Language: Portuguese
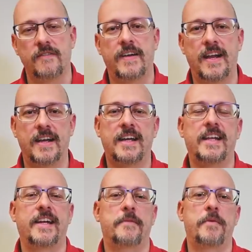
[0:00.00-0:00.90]
Fala
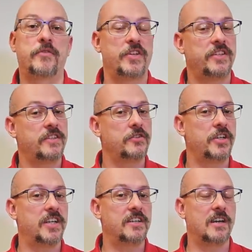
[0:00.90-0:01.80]
galera, para vocês que estão
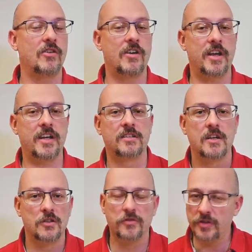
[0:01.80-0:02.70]
chegando
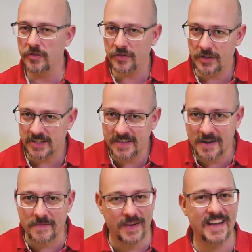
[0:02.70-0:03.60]
agora, não viram o vídeo da
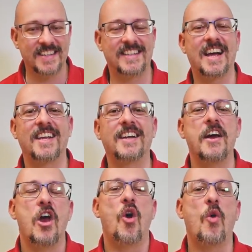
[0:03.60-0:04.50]
semana passada,
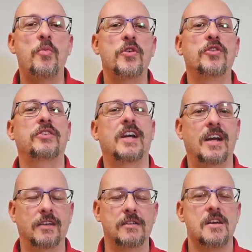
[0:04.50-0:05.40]
o Bruno
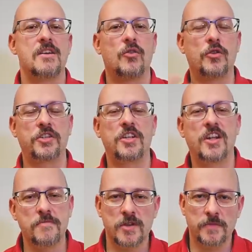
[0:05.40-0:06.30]
tá curtindo
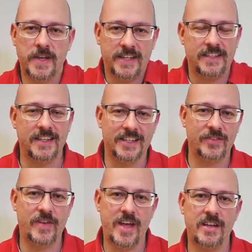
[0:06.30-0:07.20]
aí umas merecidas
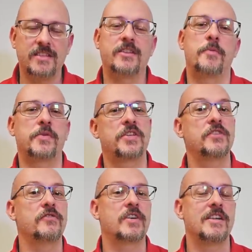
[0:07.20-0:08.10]
férias, então para vocês
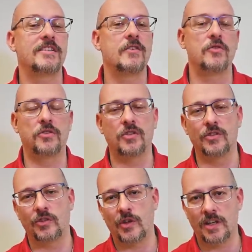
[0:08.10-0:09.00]
não ficarem sem
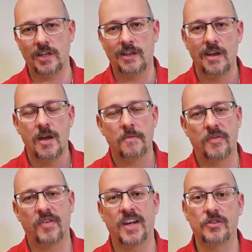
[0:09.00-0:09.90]
conteúdo, eu tô aqui
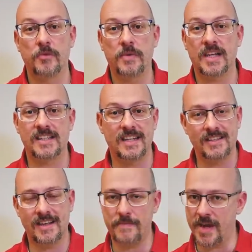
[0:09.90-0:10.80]
para falar sobre as
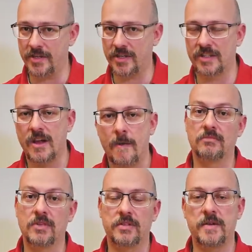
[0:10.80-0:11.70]
leis herméticas.
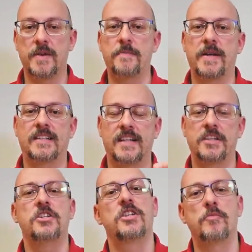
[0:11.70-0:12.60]
Semana passada
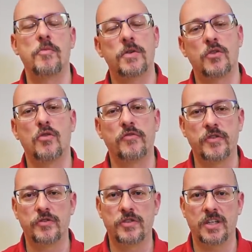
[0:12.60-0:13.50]
a gente já publicou o
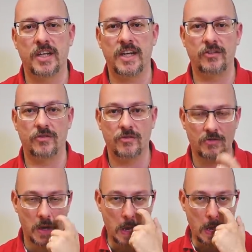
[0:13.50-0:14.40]
vídeo de lei do